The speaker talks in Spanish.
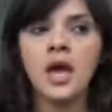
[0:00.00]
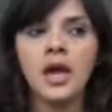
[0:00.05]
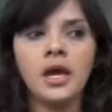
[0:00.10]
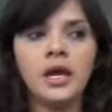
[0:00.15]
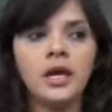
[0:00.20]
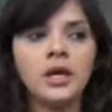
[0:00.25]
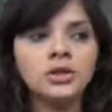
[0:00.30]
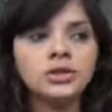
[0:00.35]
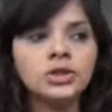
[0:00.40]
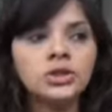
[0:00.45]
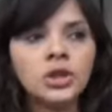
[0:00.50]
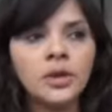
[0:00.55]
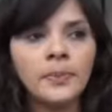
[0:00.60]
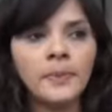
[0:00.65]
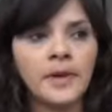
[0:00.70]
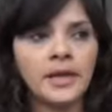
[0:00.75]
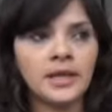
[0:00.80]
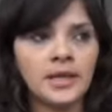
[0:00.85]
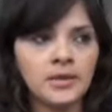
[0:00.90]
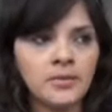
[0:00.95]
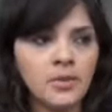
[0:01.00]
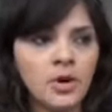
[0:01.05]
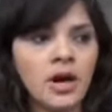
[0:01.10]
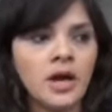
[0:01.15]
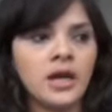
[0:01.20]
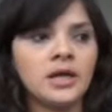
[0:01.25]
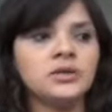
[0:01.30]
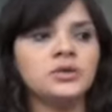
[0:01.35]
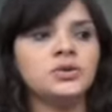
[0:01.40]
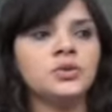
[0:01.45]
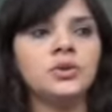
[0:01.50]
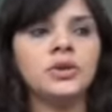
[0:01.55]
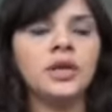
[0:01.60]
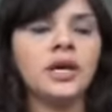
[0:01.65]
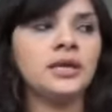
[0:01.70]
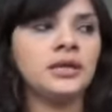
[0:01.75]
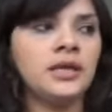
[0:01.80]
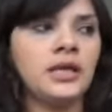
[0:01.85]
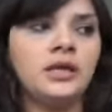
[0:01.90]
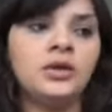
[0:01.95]
Eh, nosotros pedimos
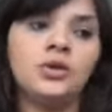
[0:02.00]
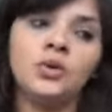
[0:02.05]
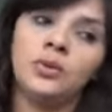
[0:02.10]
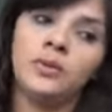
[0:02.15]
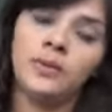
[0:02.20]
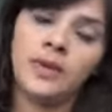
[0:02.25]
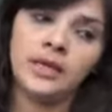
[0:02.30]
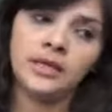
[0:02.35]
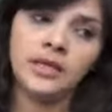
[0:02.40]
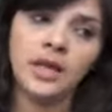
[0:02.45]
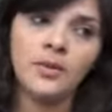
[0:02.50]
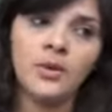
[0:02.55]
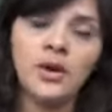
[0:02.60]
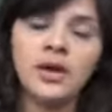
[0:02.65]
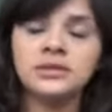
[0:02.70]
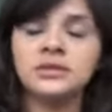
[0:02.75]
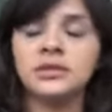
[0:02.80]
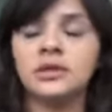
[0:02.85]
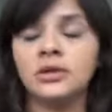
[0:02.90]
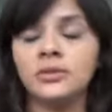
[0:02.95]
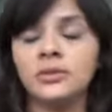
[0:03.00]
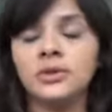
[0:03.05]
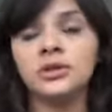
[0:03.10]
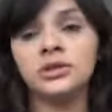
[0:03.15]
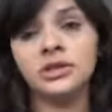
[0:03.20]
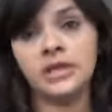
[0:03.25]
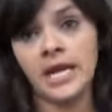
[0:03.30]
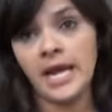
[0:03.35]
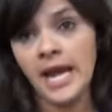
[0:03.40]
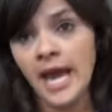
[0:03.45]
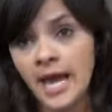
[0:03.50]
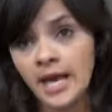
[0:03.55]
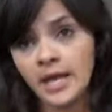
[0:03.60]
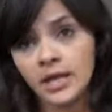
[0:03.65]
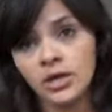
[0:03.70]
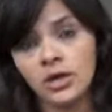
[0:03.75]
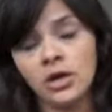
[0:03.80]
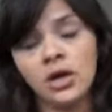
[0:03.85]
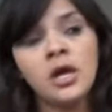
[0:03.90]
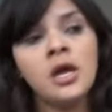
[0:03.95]
ayuda, estamos hace como tres
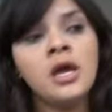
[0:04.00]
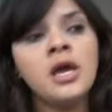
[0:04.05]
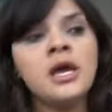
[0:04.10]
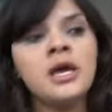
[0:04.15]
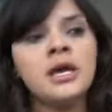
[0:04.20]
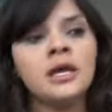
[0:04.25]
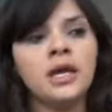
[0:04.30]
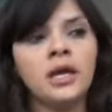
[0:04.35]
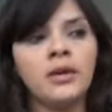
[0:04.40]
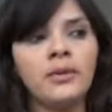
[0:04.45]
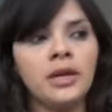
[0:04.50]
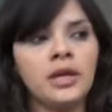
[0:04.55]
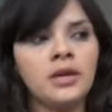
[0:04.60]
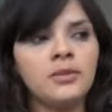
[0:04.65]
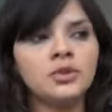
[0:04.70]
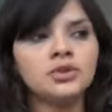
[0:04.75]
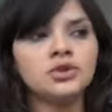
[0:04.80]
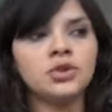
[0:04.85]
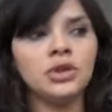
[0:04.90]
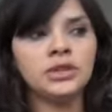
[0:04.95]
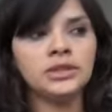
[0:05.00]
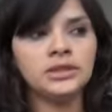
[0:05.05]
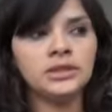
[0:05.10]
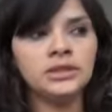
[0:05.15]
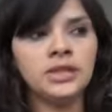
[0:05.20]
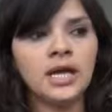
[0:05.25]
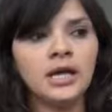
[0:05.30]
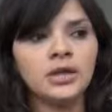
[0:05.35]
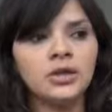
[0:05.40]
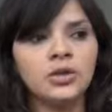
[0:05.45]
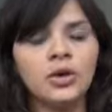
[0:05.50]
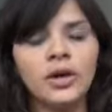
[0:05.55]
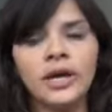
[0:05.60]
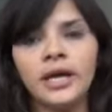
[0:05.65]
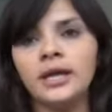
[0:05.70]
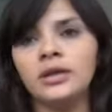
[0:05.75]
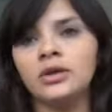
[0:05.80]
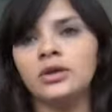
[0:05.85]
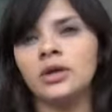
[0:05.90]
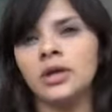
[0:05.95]
años que venimos solicitando
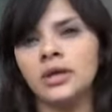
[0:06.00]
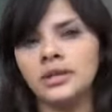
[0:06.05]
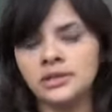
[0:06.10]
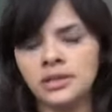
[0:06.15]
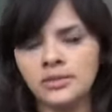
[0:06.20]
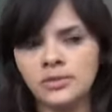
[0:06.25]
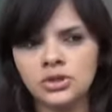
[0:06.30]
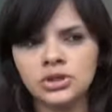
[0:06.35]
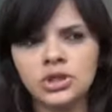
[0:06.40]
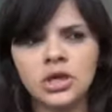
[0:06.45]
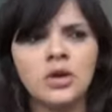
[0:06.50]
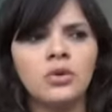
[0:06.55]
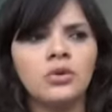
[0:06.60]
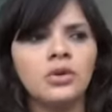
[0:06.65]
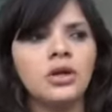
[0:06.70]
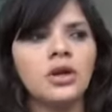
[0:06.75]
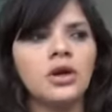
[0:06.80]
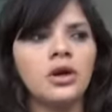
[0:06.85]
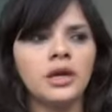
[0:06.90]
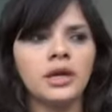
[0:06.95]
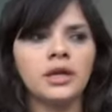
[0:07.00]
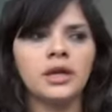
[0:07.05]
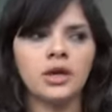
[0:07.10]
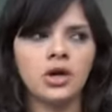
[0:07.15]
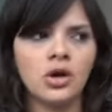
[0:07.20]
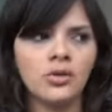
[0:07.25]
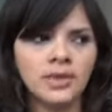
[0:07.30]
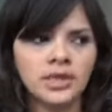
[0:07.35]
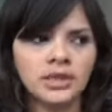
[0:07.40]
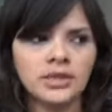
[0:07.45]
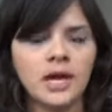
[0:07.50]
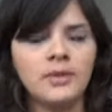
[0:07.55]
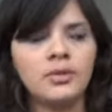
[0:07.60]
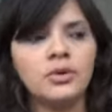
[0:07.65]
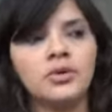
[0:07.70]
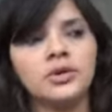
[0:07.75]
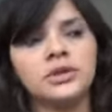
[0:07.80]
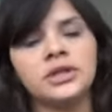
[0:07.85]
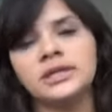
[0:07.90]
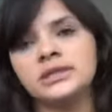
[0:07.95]
esto, que hicimos reuniones, que
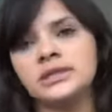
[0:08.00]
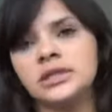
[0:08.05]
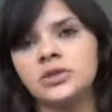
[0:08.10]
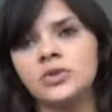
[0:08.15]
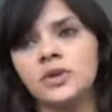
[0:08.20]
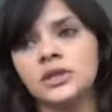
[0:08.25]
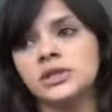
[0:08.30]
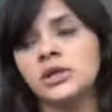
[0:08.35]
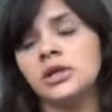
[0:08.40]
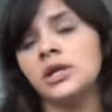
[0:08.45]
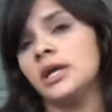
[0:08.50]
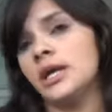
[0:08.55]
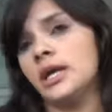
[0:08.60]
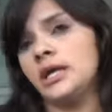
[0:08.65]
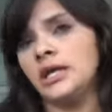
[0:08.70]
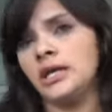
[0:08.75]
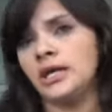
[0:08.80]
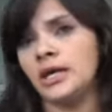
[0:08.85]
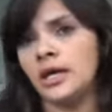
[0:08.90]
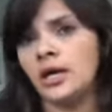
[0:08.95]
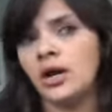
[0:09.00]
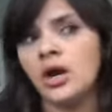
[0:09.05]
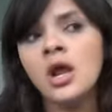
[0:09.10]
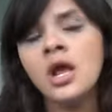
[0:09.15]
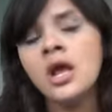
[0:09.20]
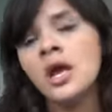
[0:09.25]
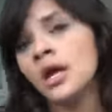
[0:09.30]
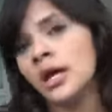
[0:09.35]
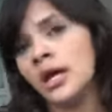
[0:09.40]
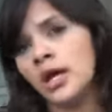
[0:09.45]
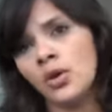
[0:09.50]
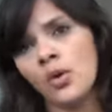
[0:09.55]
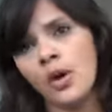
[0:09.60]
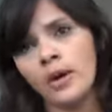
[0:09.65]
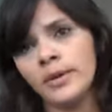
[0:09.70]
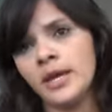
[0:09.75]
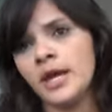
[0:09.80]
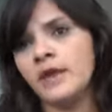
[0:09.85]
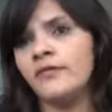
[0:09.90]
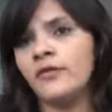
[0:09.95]
comentamos nuestra situación y que dijeron que no
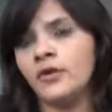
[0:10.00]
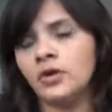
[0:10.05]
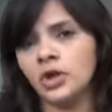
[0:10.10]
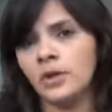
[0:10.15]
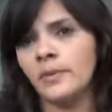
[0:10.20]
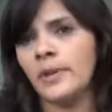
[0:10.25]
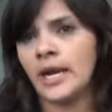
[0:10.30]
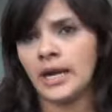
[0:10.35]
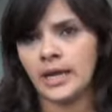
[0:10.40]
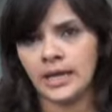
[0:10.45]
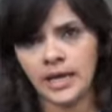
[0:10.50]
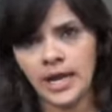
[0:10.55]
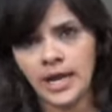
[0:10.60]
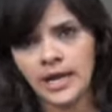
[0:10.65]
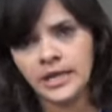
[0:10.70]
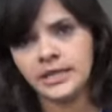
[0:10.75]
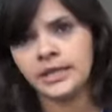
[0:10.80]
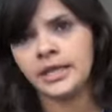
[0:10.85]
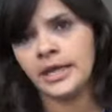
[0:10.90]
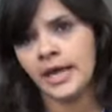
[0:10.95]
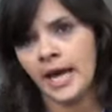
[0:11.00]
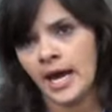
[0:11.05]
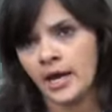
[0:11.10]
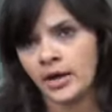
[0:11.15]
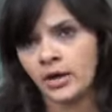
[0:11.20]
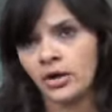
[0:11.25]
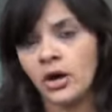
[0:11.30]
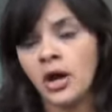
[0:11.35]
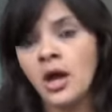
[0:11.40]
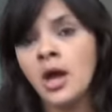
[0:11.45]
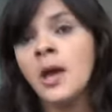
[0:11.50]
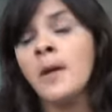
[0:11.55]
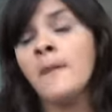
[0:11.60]
había fondo para crear este cargo.